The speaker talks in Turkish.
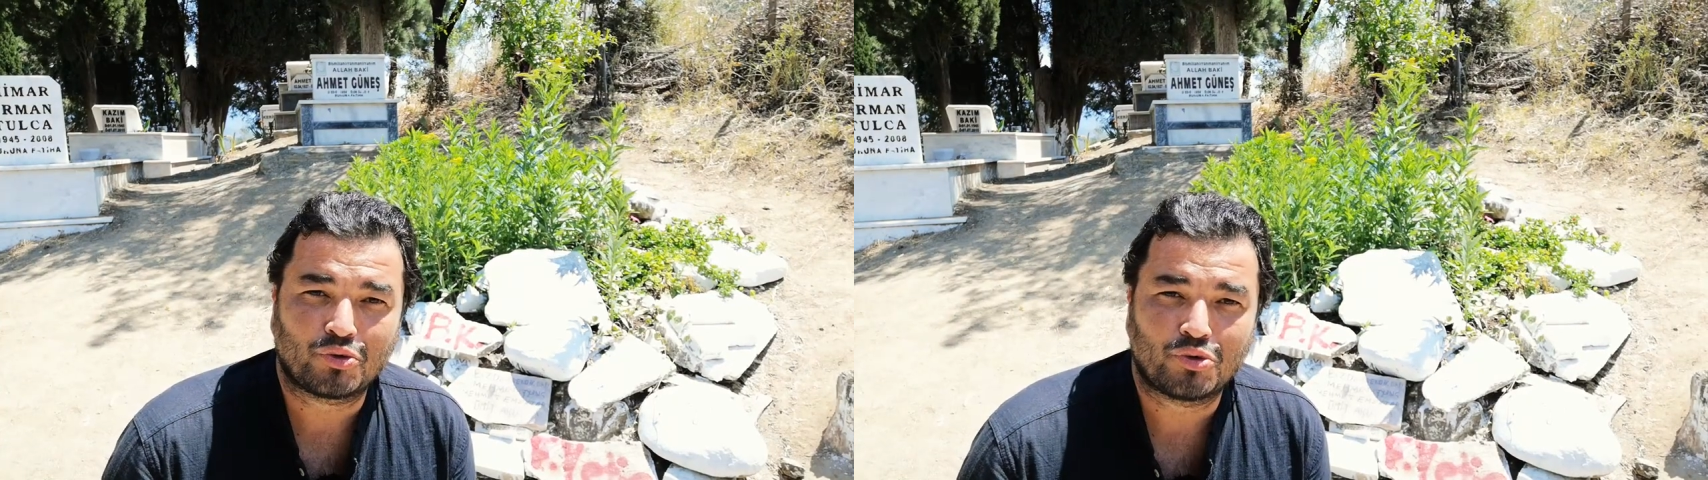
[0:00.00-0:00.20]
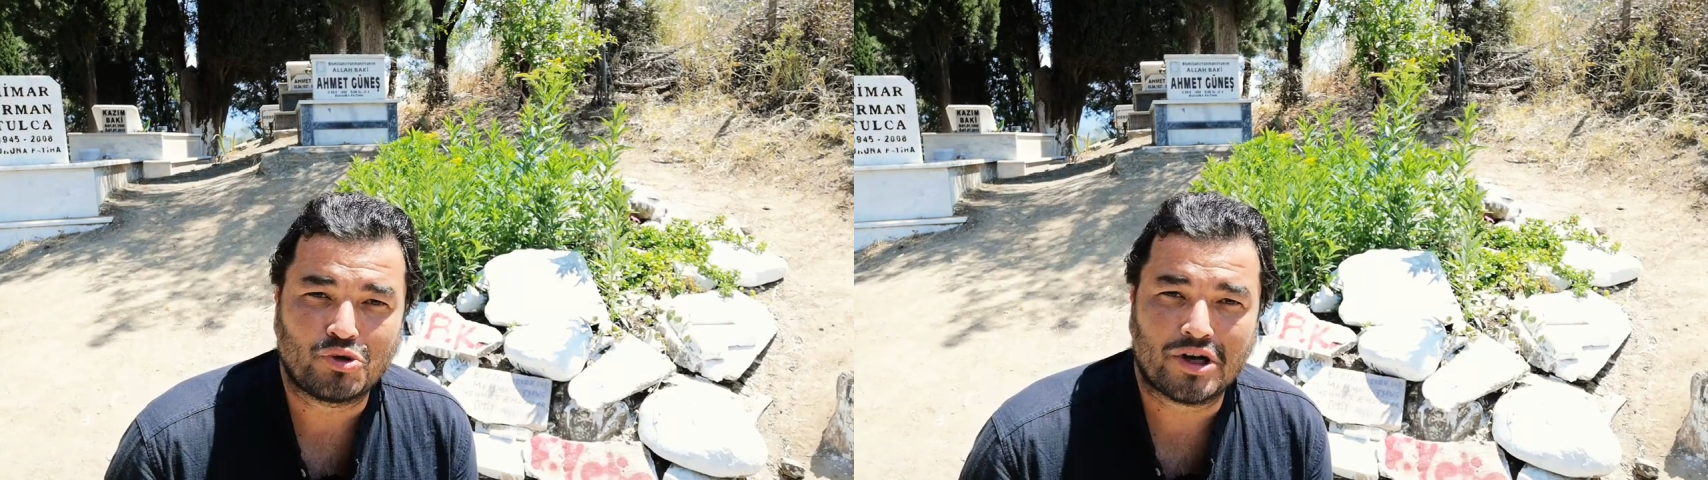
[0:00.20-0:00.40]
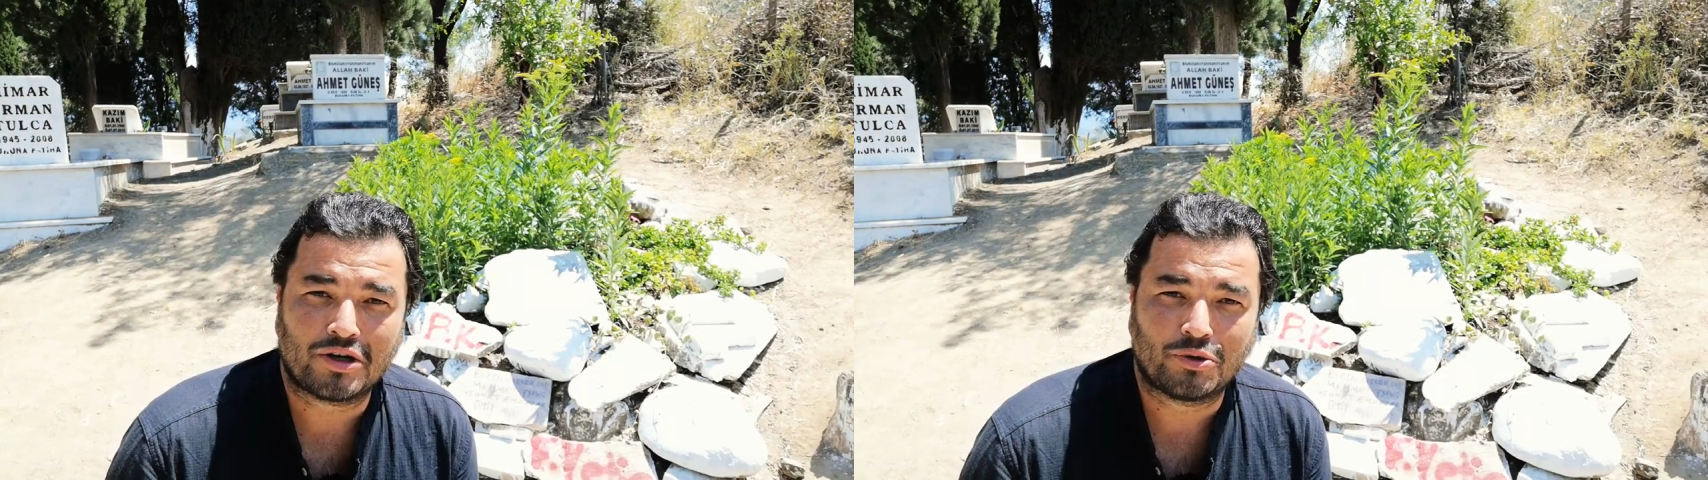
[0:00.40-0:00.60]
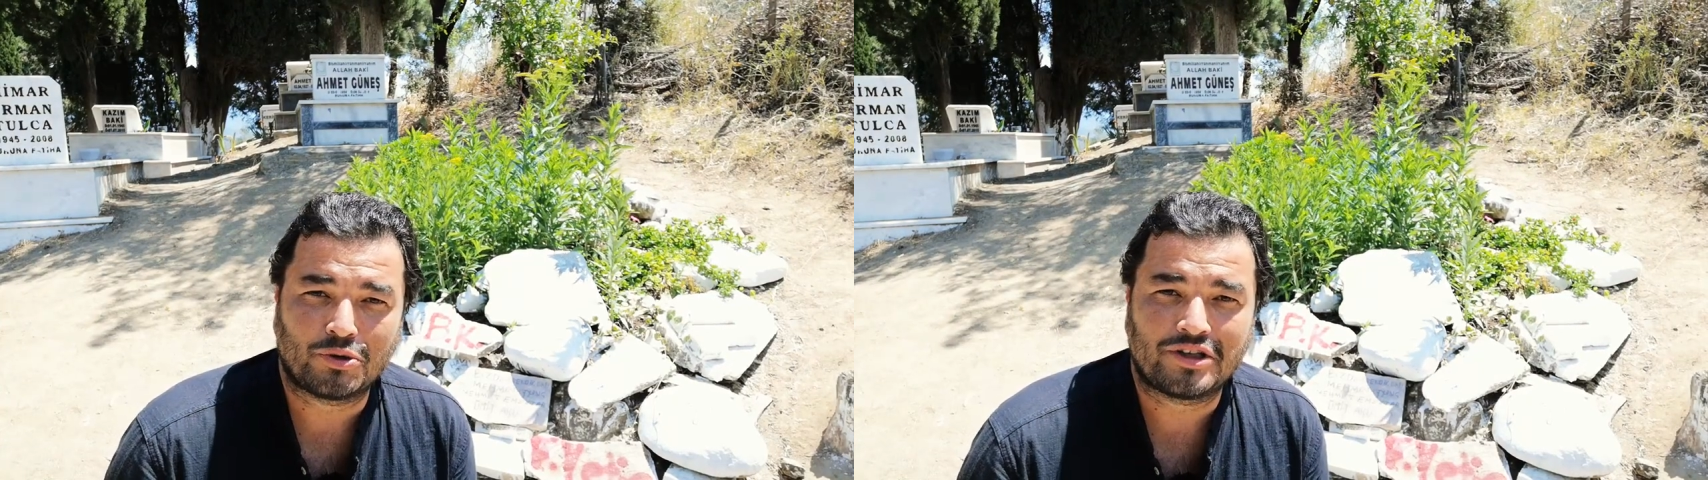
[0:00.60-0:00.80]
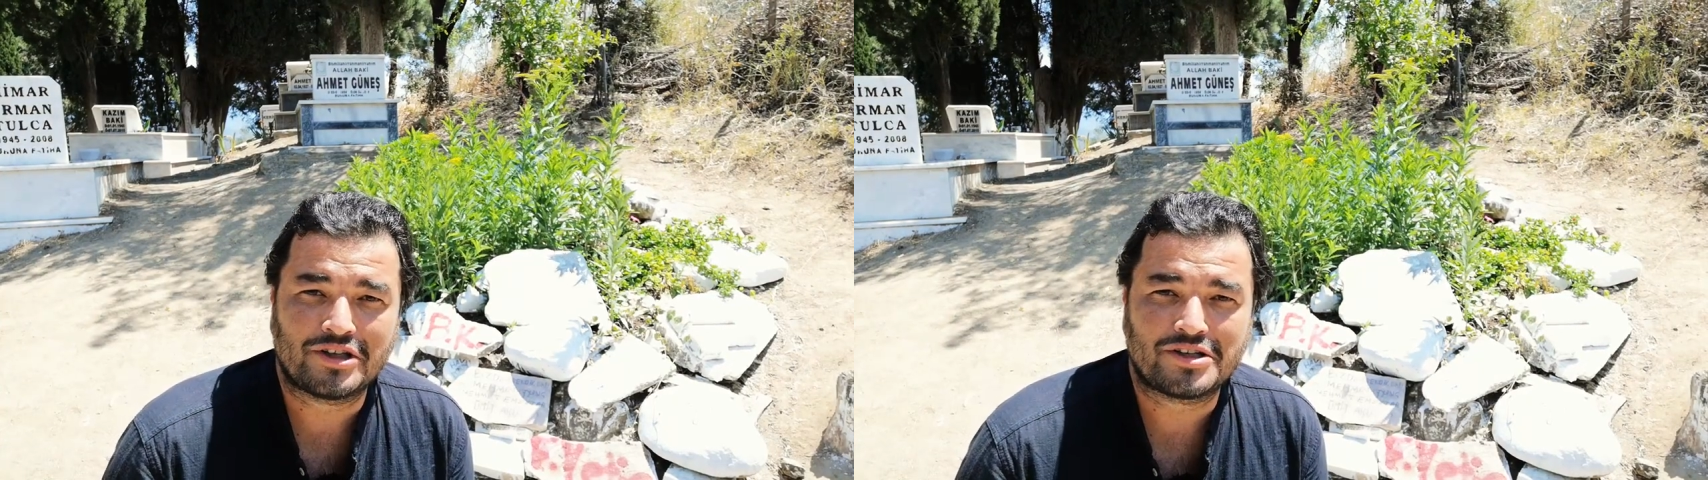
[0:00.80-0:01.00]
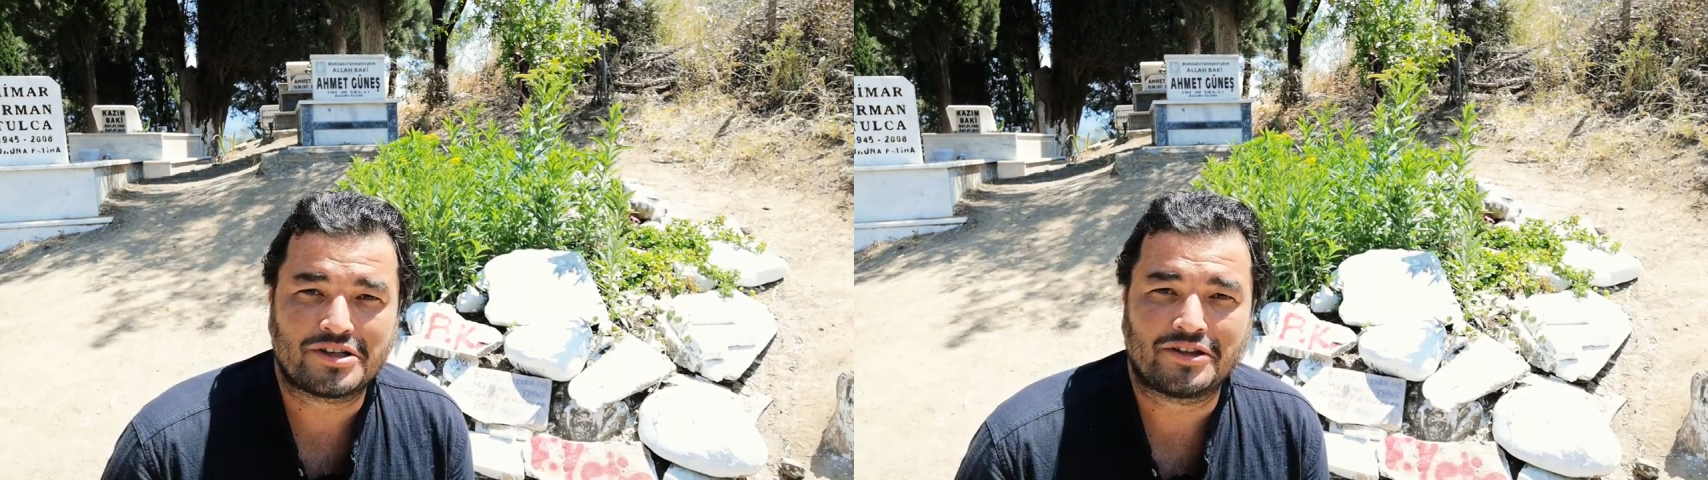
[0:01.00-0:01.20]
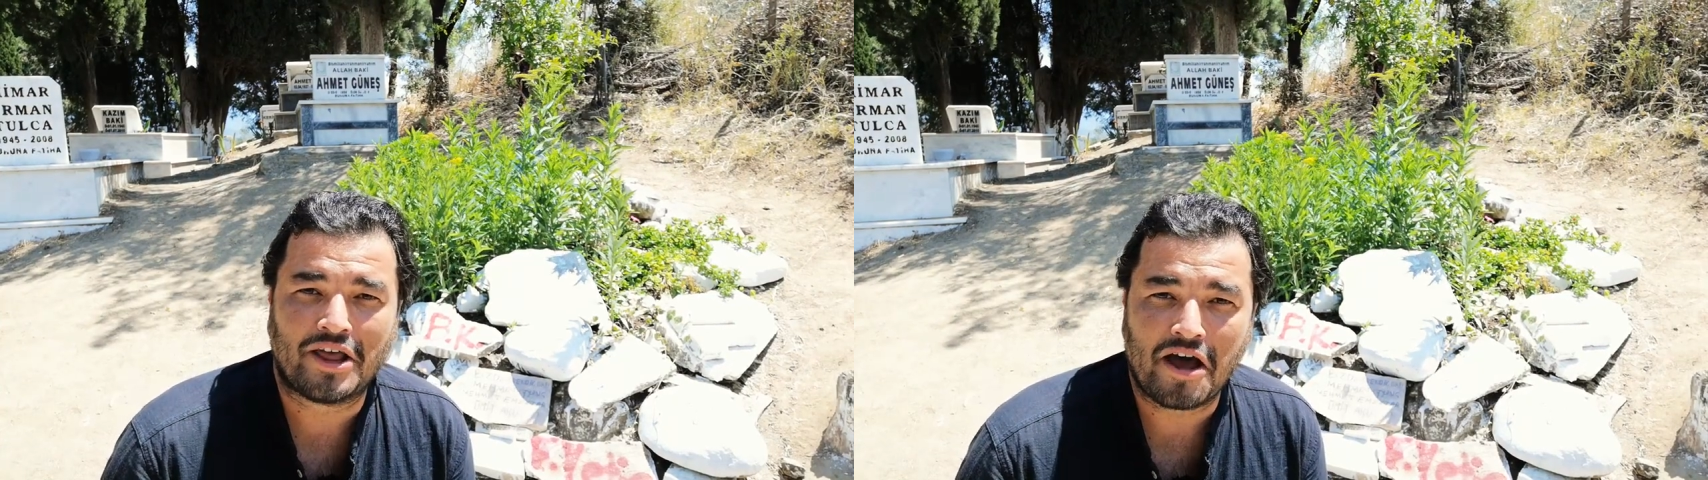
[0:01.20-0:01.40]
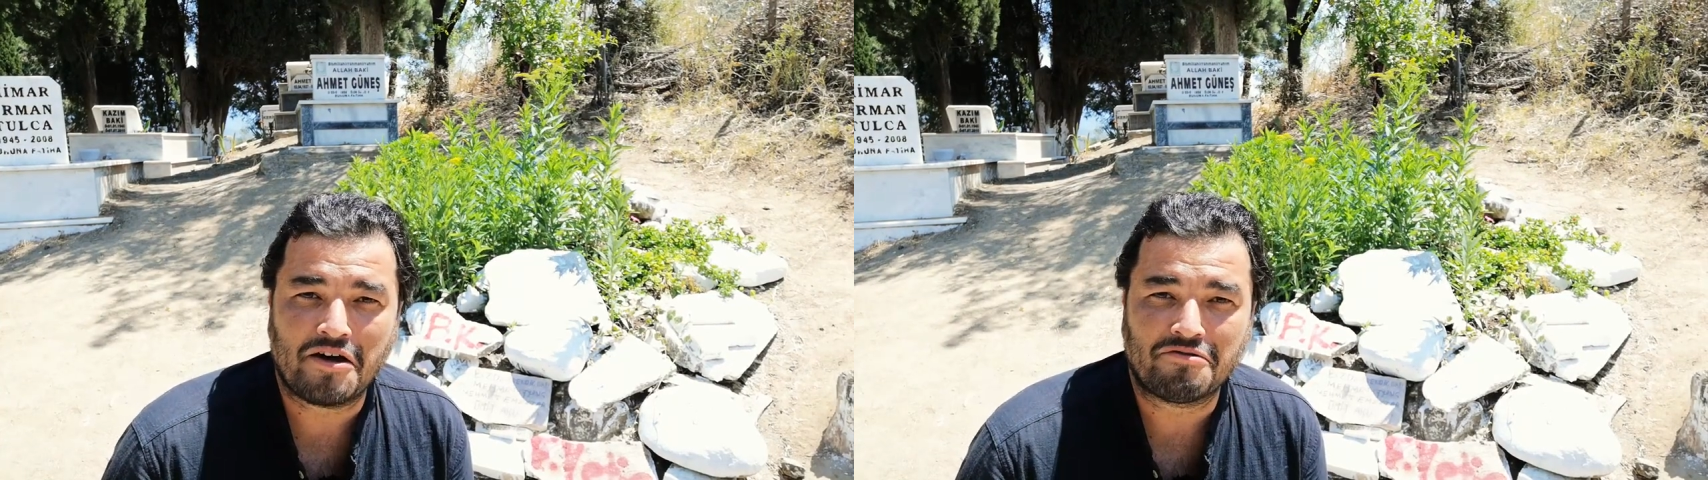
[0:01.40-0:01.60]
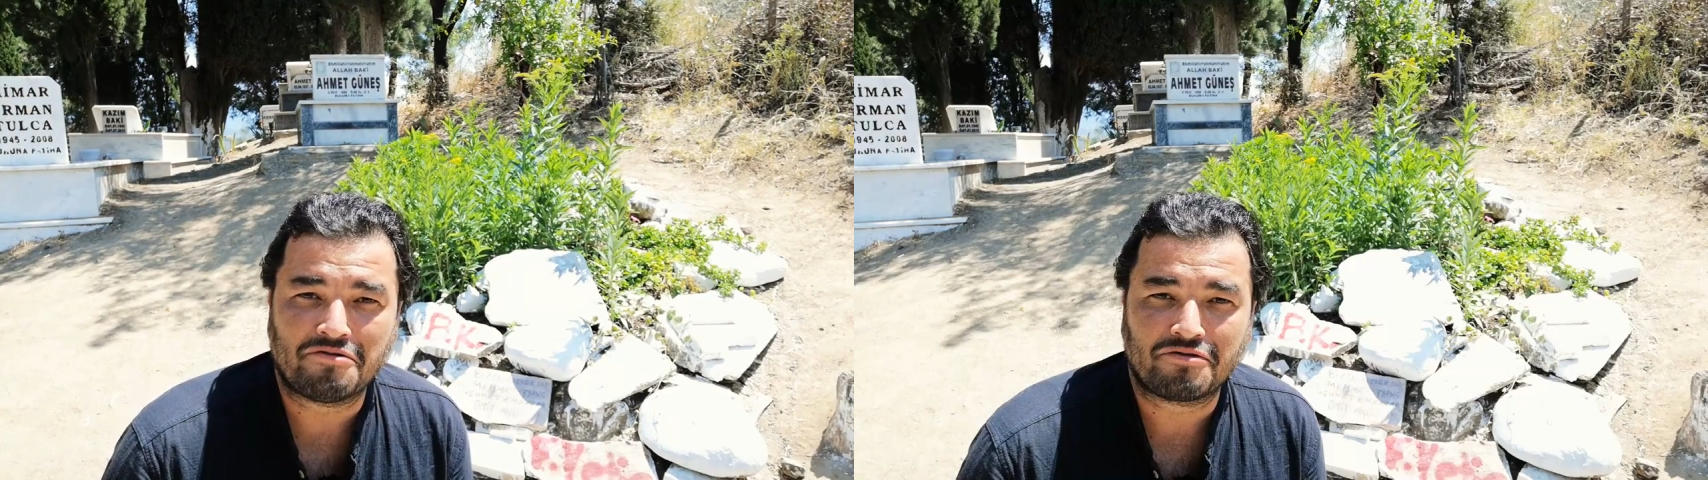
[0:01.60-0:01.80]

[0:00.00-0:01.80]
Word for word: Tuncel Kurtiz dev.